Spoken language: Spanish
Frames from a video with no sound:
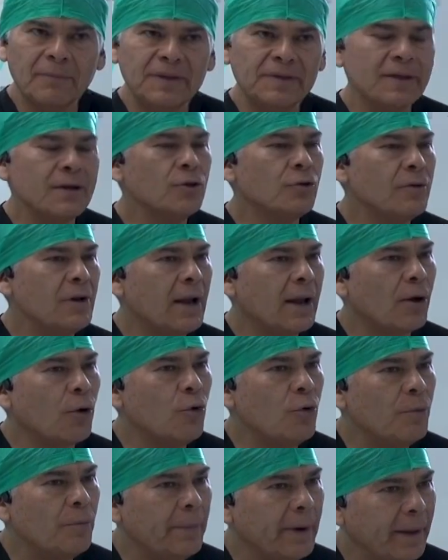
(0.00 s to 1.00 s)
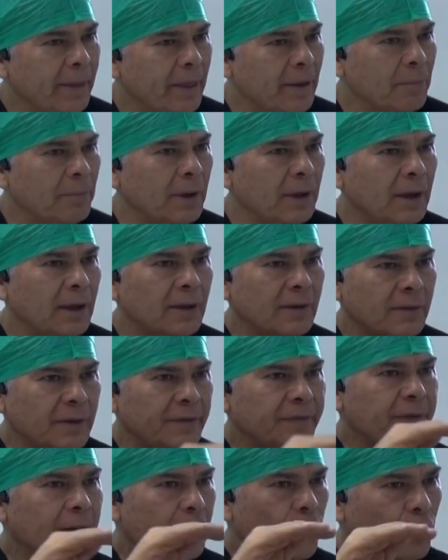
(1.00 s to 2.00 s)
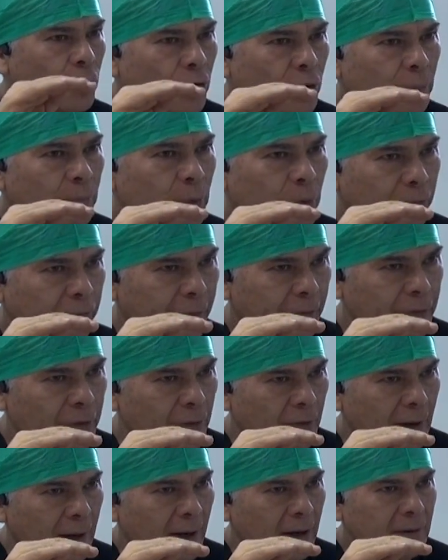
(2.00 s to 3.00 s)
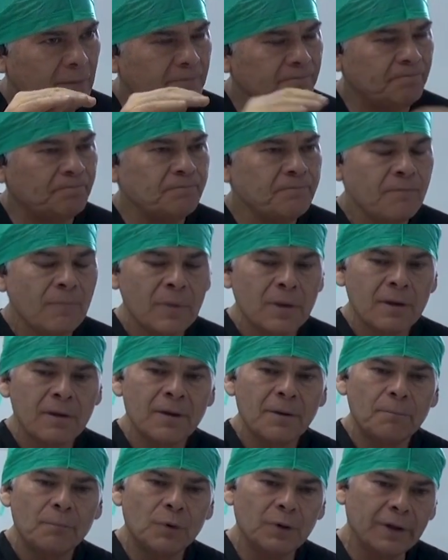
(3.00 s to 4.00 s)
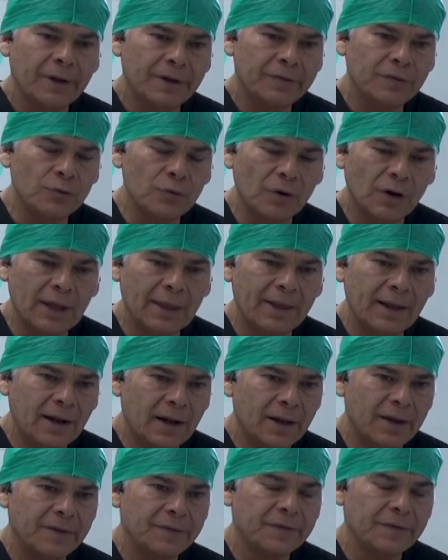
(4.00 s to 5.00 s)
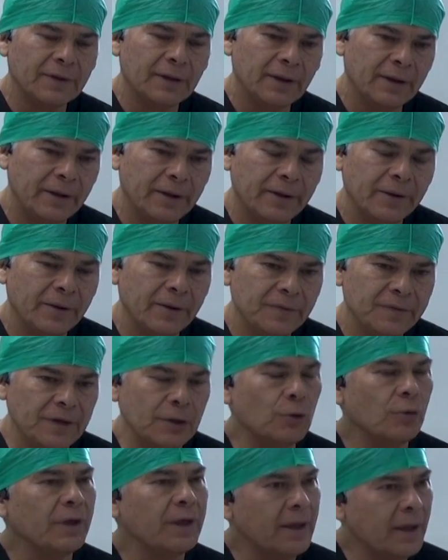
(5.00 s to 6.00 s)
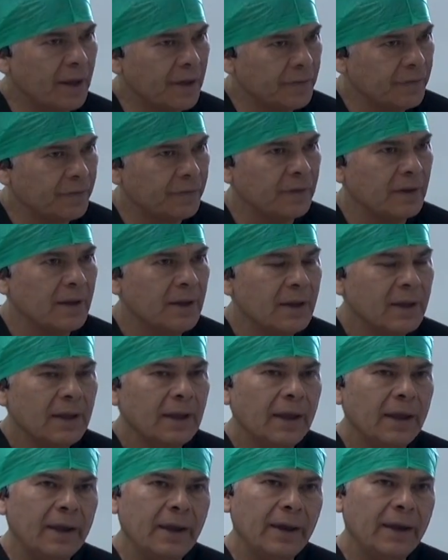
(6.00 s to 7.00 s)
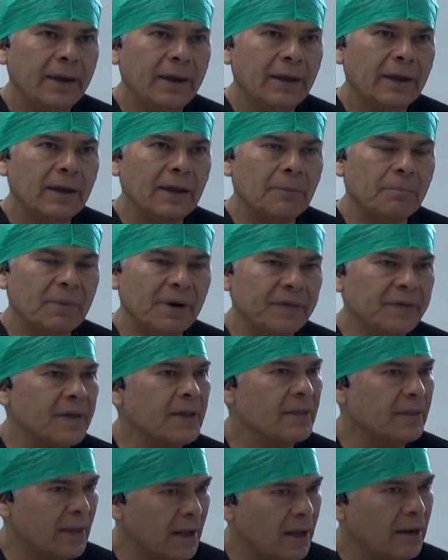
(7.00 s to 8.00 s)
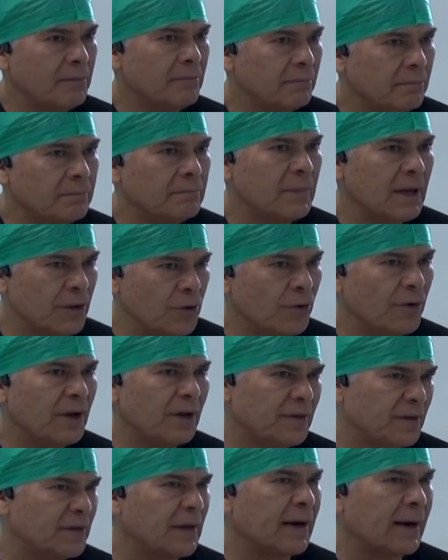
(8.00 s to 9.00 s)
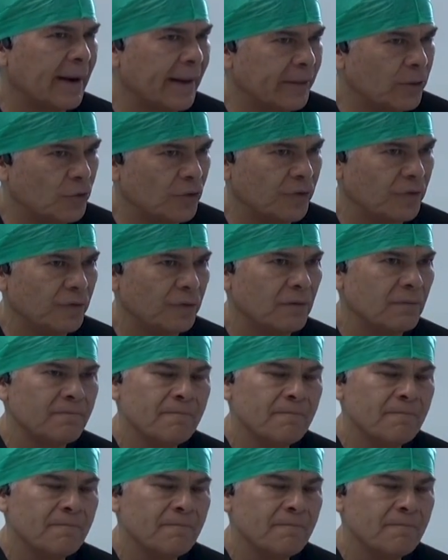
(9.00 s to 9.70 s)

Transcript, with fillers: Me siento en la cumbre de mi desarrollo profesional porque es una de las eh, cirugías eh, que presentan mayores retos.